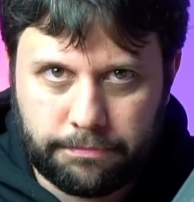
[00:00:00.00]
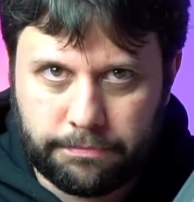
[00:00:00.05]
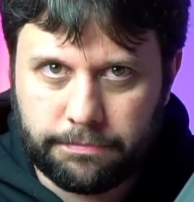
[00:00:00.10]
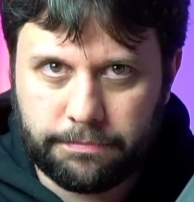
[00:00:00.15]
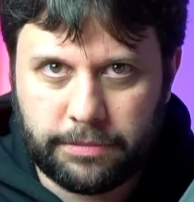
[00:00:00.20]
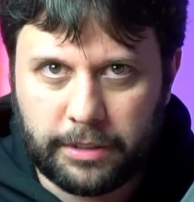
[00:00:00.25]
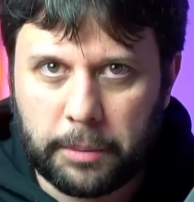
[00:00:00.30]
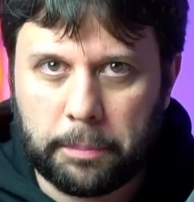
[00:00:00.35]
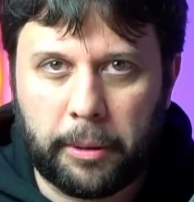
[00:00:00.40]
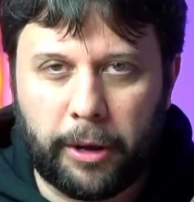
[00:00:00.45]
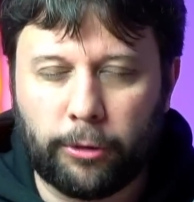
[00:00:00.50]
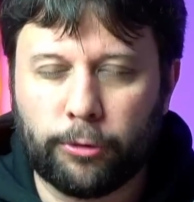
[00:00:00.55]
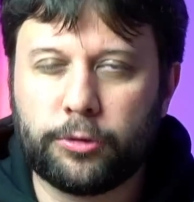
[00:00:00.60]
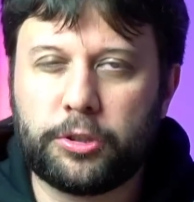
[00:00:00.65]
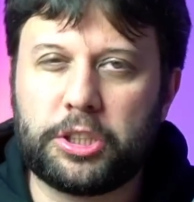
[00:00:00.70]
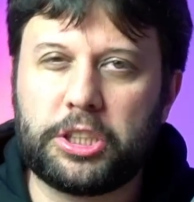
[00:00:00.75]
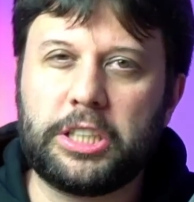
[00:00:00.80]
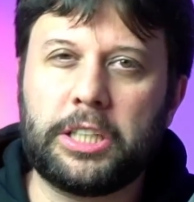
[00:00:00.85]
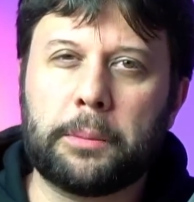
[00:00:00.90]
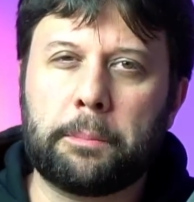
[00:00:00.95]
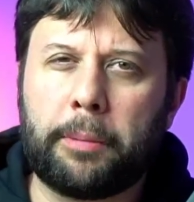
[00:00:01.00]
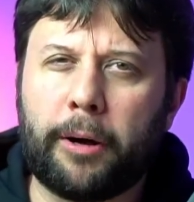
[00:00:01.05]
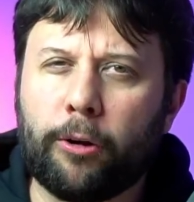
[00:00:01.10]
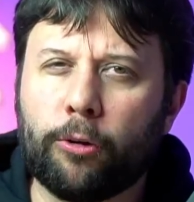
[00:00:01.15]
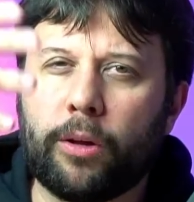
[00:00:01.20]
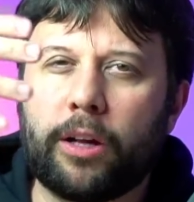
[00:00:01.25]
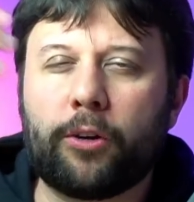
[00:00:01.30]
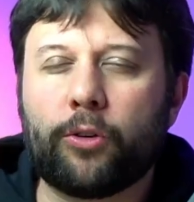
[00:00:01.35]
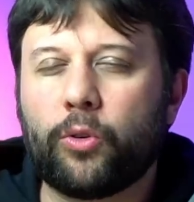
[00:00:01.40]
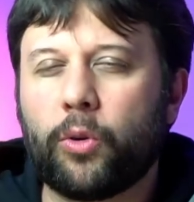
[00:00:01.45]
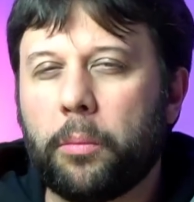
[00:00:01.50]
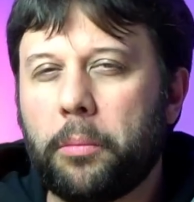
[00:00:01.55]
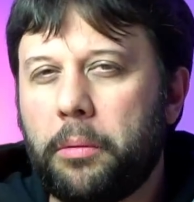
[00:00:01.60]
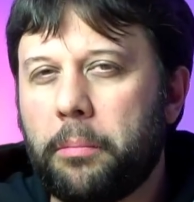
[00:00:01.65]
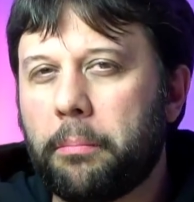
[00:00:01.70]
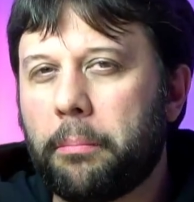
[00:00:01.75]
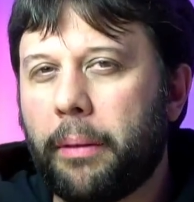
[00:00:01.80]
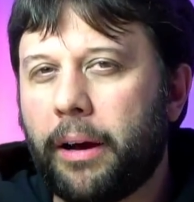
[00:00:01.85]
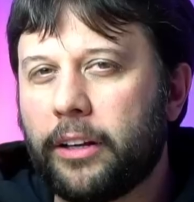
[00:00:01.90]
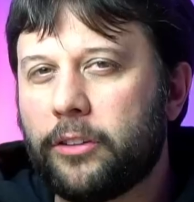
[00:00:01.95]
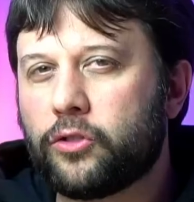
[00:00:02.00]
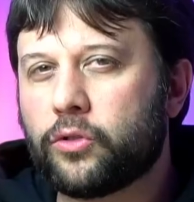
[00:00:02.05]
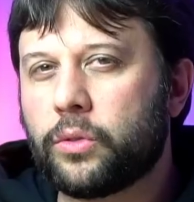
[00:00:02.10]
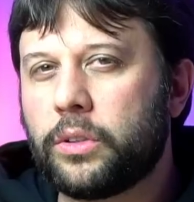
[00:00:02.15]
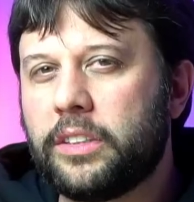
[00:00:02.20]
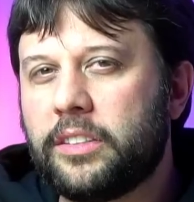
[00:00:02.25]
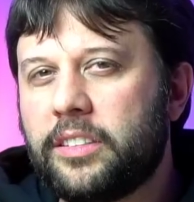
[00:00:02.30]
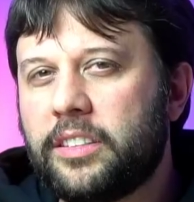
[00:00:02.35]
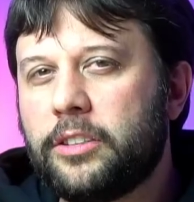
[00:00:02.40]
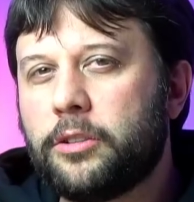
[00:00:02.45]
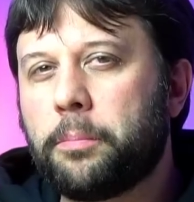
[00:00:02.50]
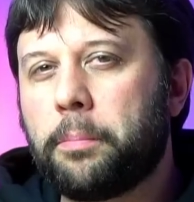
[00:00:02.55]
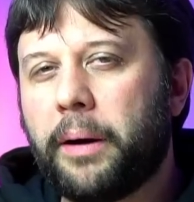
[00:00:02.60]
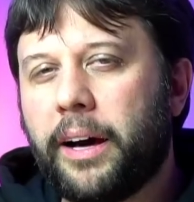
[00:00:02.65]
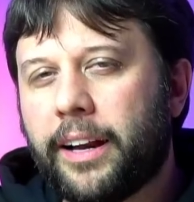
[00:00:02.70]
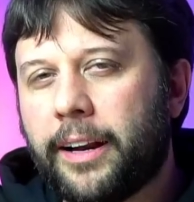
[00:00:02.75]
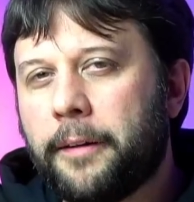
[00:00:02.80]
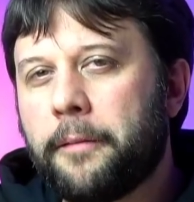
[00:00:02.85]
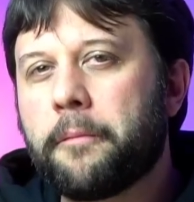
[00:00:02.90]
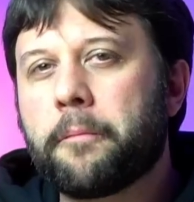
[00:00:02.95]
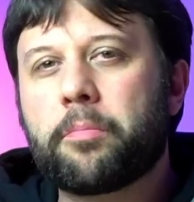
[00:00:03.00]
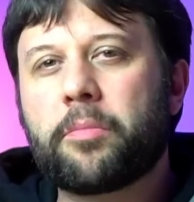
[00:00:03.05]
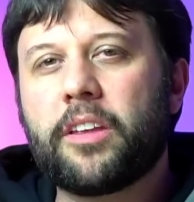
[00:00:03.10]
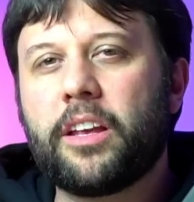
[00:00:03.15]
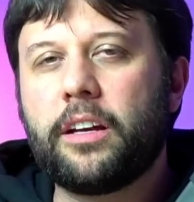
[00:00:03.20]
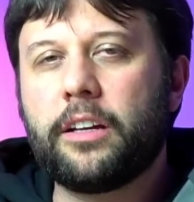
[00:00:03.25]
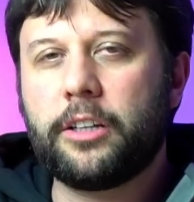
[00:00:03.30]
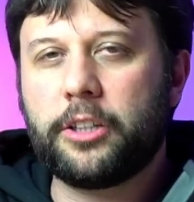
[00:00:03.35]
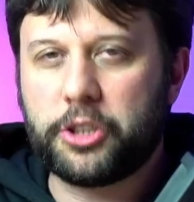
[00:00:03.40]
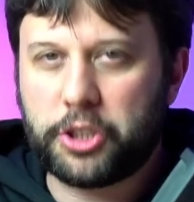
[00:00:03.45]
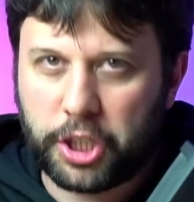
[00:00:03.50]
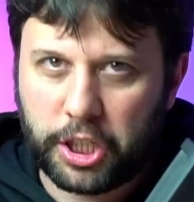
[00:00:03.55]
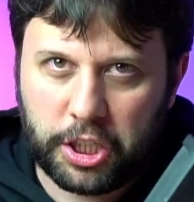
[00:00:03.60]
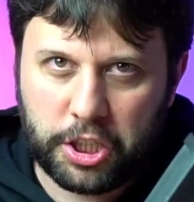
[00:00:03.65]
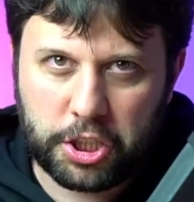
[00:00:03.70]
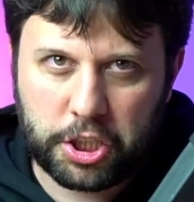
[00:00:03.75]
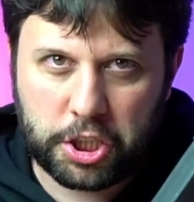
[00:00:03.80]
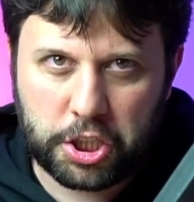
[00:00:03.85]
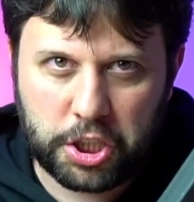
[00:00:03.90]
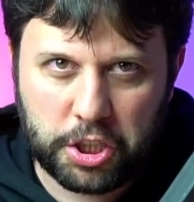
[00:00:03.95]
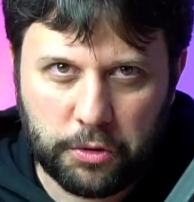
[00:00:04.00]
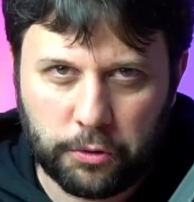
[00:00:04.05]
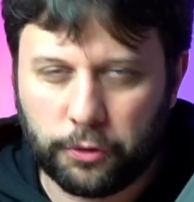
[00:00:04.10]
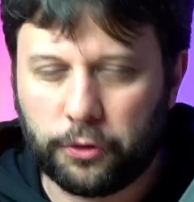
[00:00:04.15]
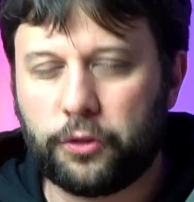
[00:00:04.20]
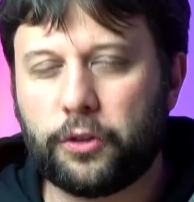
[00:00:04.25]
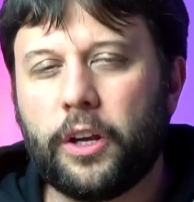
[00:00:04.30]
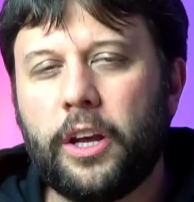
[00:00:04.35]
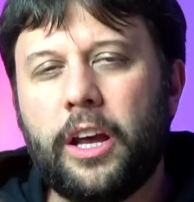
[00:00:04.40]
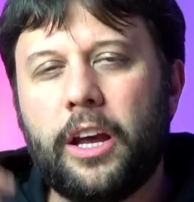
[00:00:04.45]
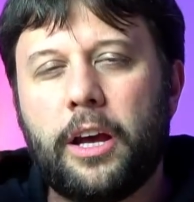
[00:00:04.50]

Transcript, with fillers: que Paulo tinha. Paulo era o nome mais conhecido para gentios,